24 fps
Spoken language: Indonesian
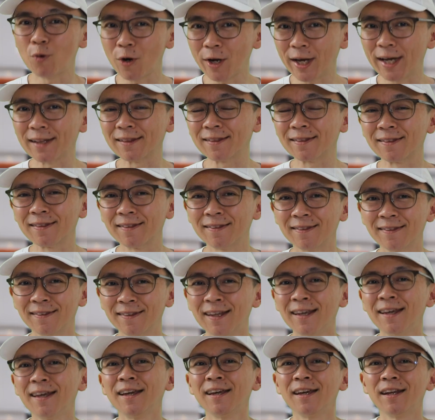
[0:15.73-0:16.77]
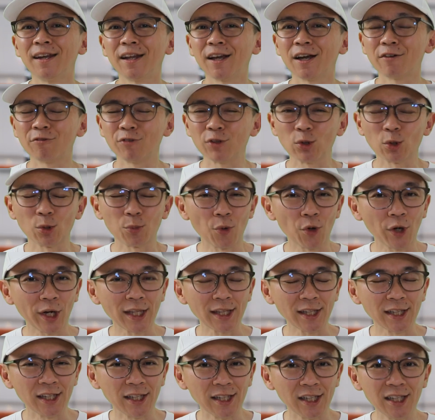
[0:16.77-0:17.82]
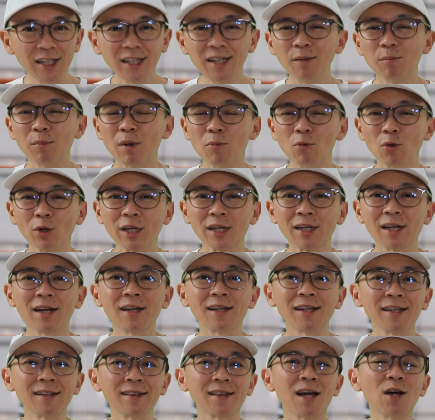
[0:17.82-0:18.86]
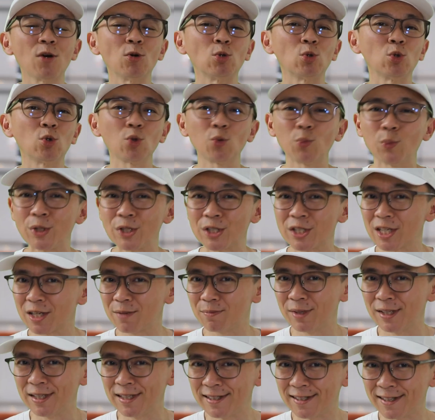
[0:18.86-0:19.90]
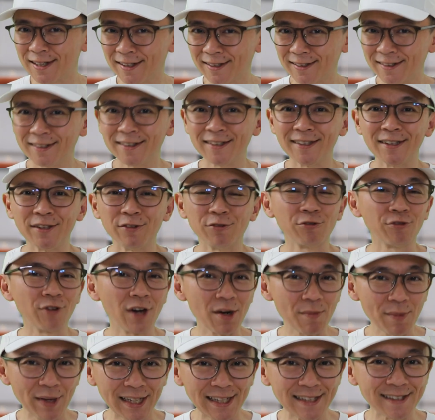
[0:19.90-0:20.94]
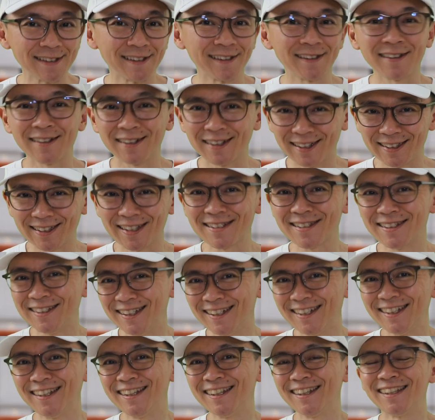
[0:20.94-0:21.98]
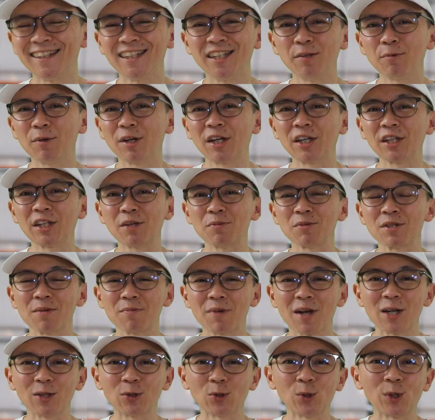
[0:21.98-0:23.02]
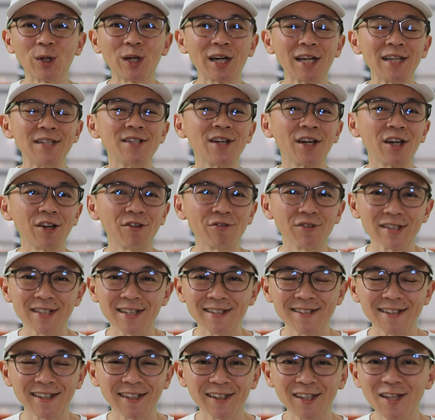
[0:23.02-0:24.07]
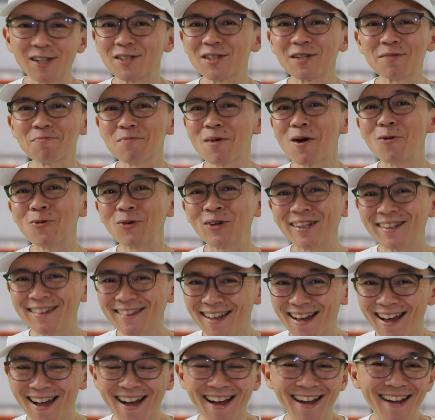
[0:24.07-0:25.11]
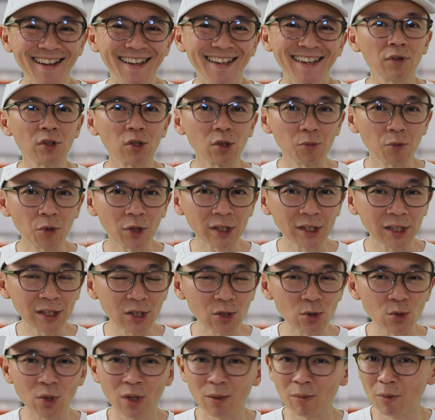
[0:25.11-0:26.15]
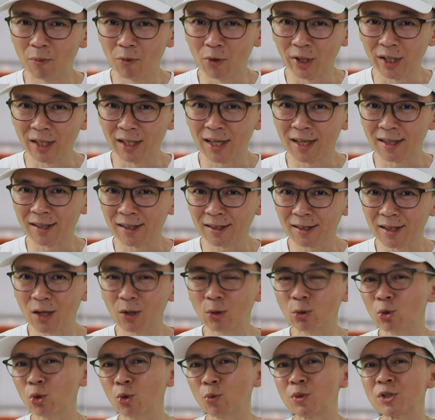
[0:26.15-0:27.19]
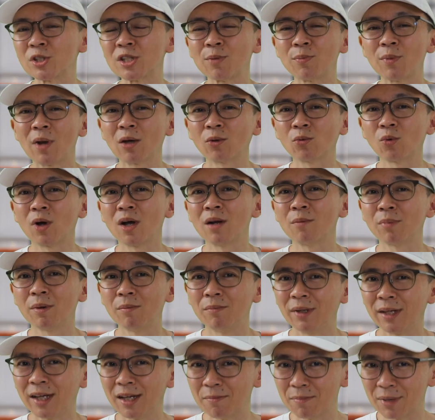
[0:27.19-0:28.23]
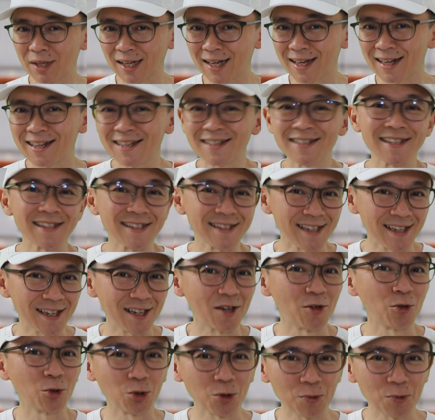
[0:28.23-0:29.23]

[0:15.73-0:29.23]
Pocket. Dengan fitur Pocket ini, memungkinkan kita untuk bisa menjadi fund manager kita sendiri, di mana kita bisa mengatur keranjang investasi kita semau kita. Fitur Pocket ini juga memungkinkan kita untuk bisa melakukan pembelian berkala secara